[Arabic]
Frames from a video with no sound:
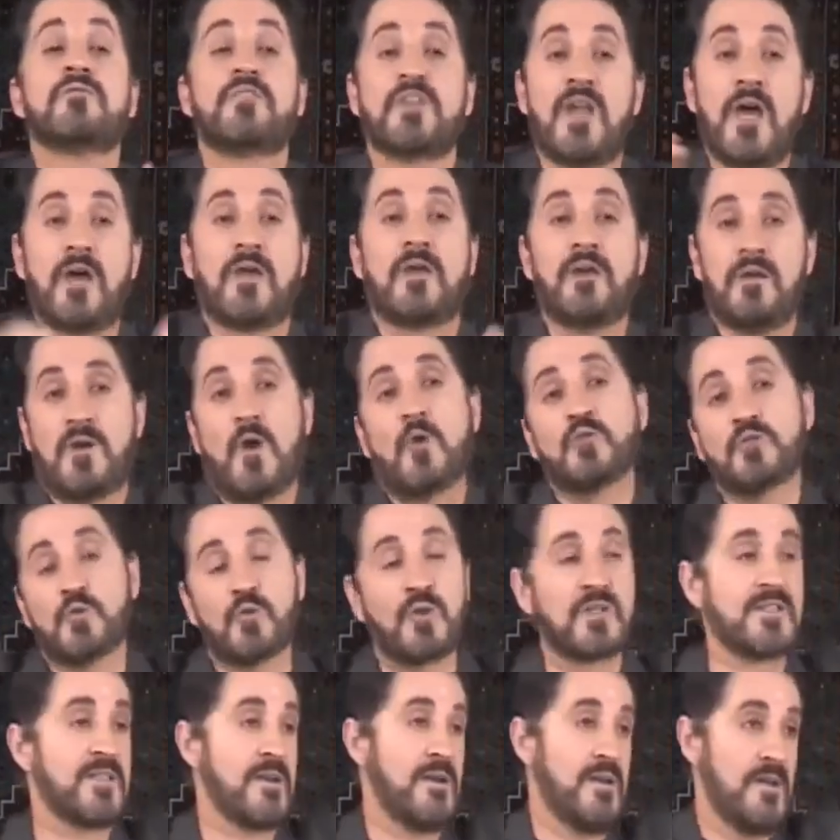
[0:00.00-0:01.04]
في الأخير يهودي
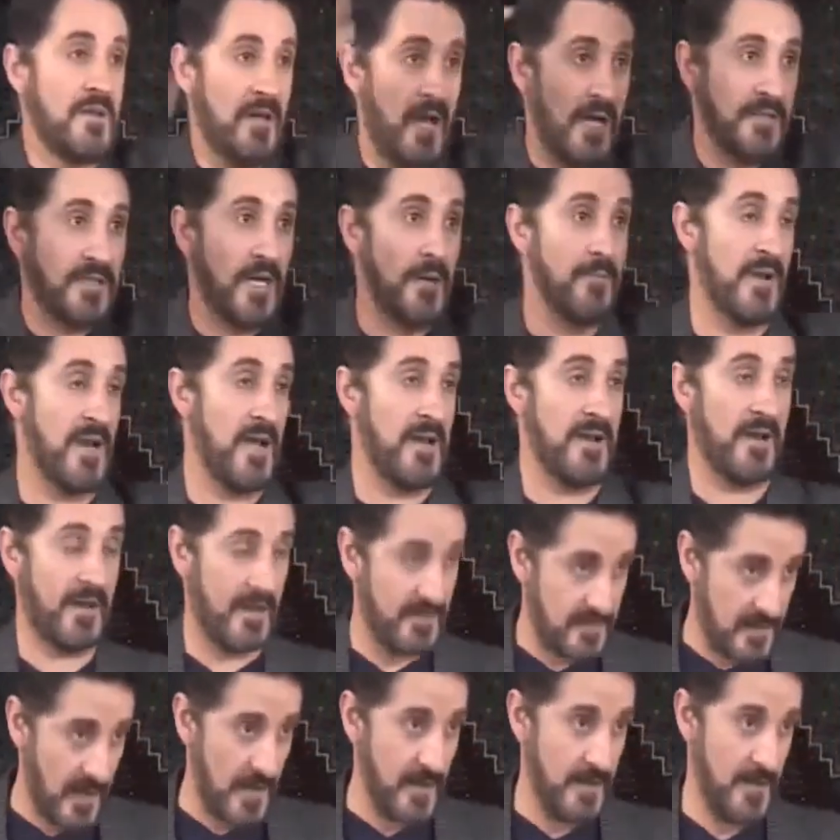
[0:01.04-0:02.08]
ونصراني حيتحمل
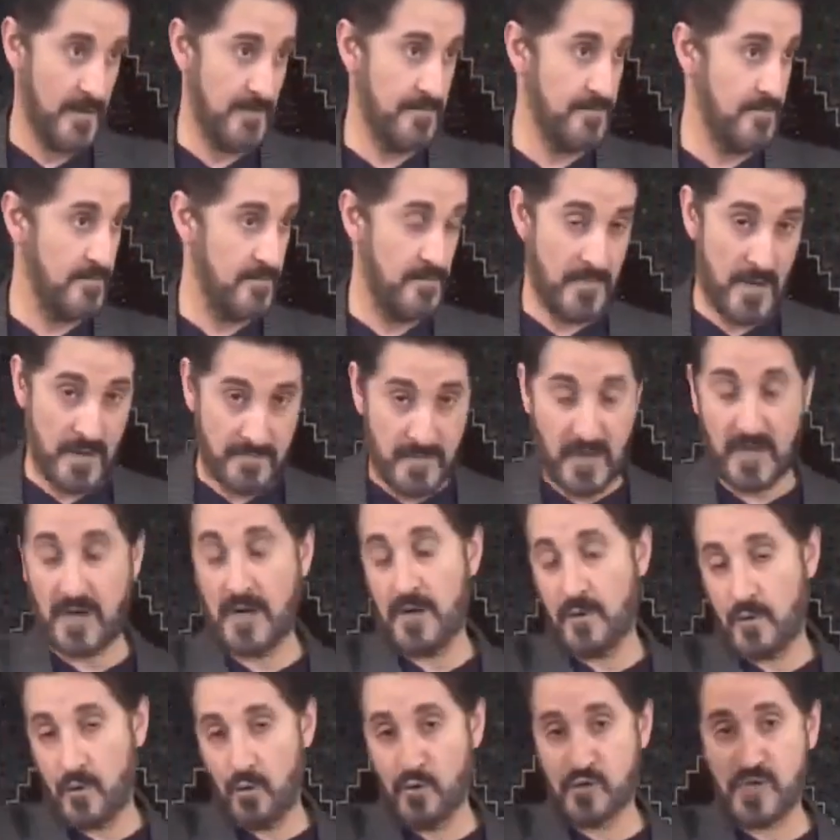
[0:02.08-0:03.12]
عنك انتهينا ما, ما
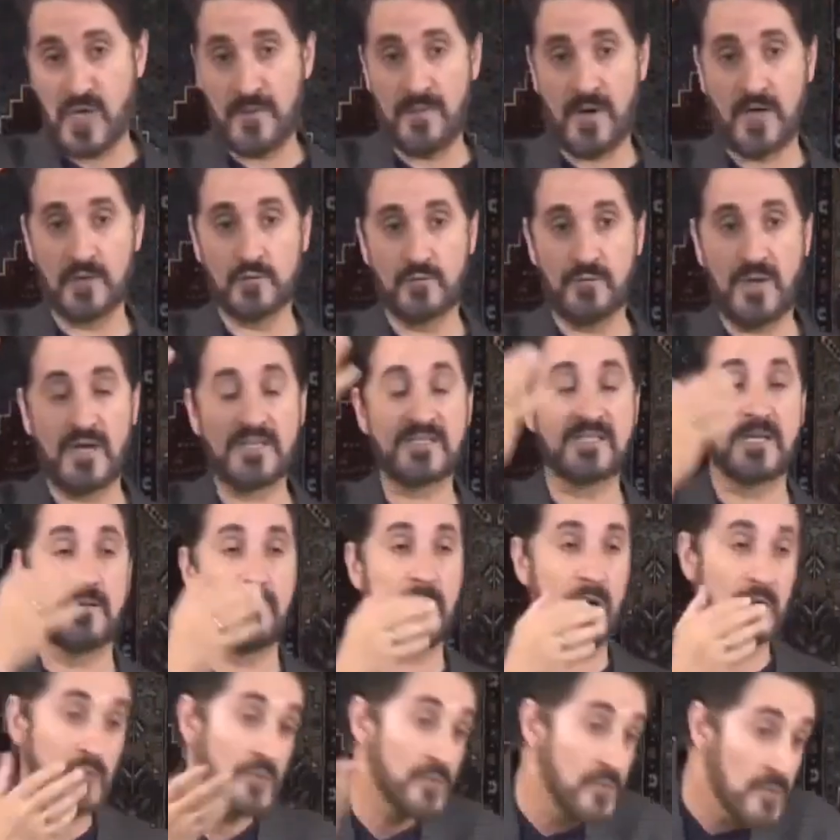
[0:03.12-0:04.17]
كله زي بعضه حصل
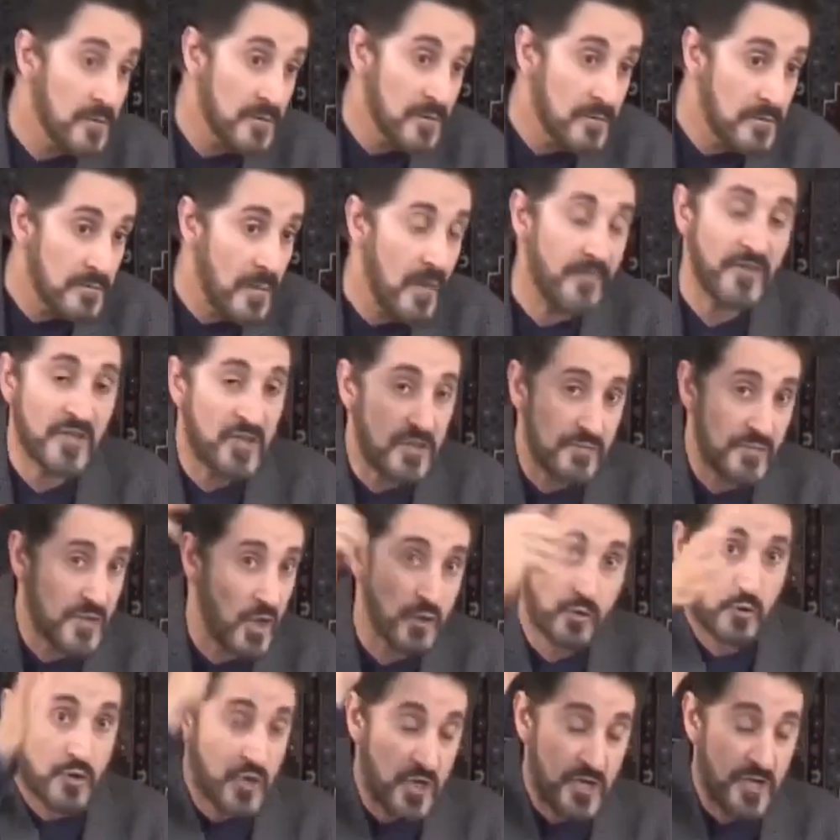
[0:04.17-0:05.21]
بعضه ما فيش
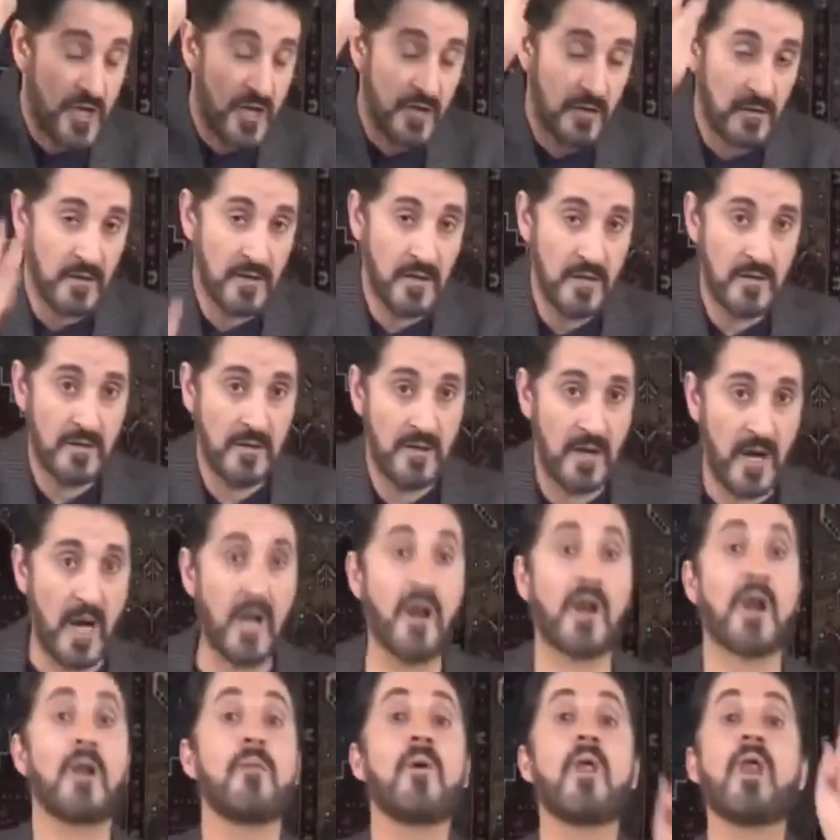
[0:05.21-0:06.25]
مش هتخش النار
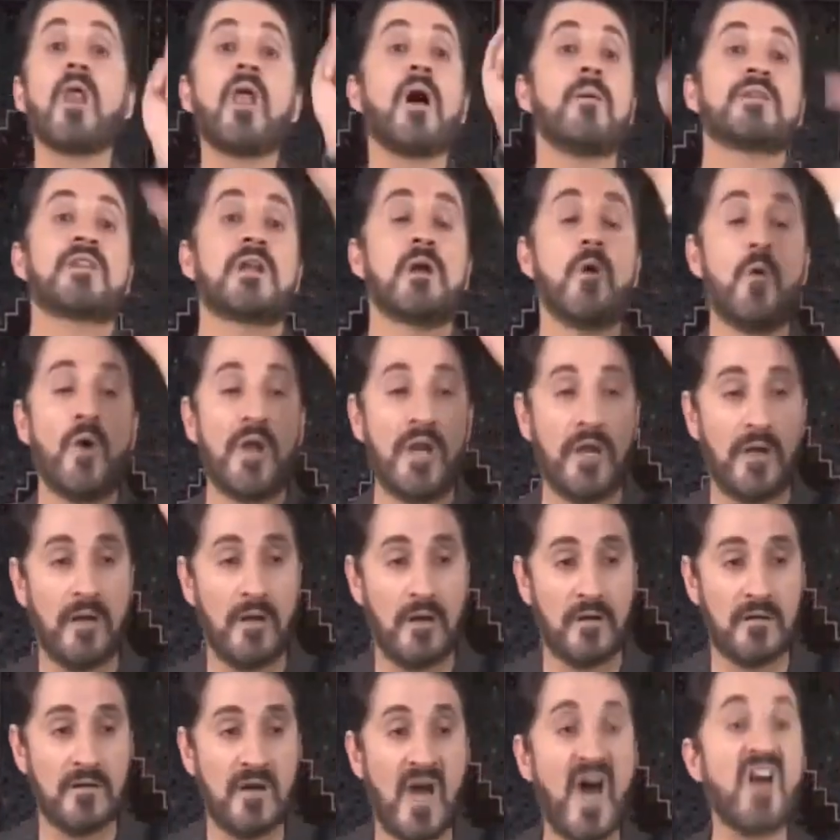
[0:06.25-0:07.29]
حرم الله بدنه على
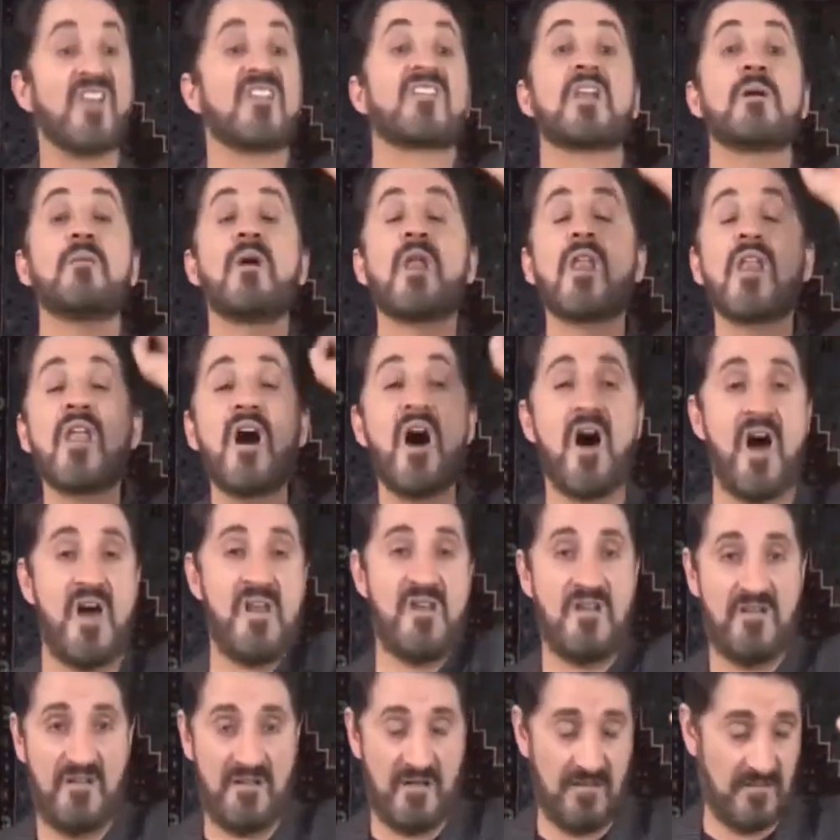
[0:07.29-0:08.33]
النار حرم الله
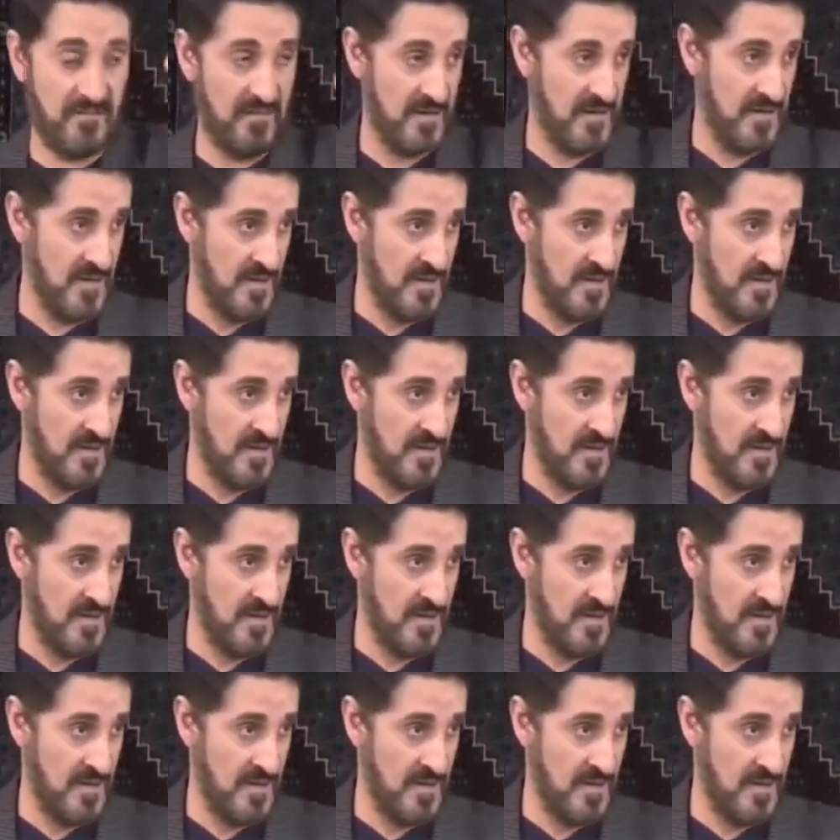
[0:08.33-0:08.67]
على النار